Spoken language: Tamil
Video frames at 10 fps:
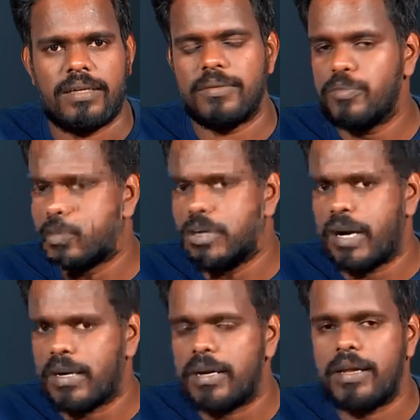அந்த மூன்று
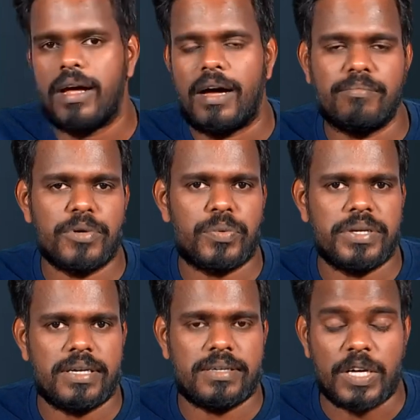நாட்களில்
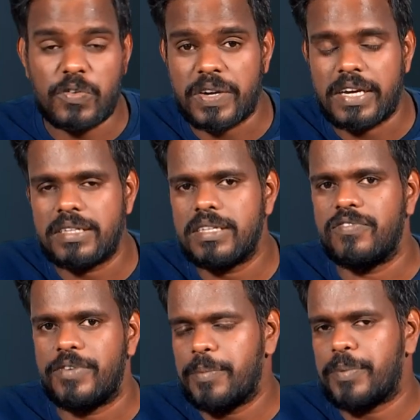அம்மனுடைய கருவறையிலிருந்து
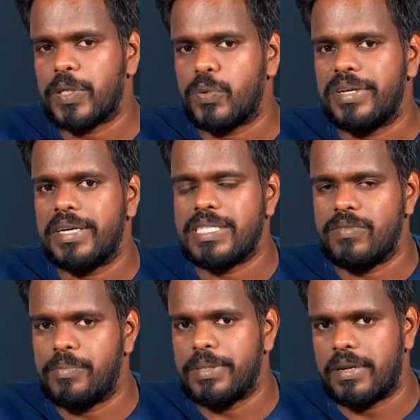வெளிப்படக்கூடிய
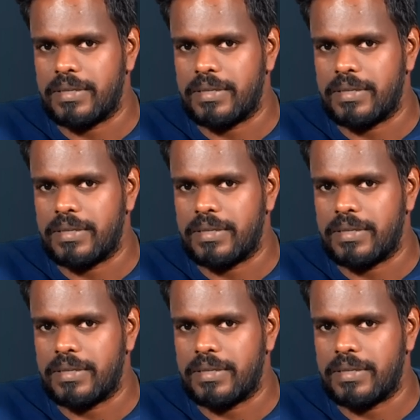சிவப்பு நிற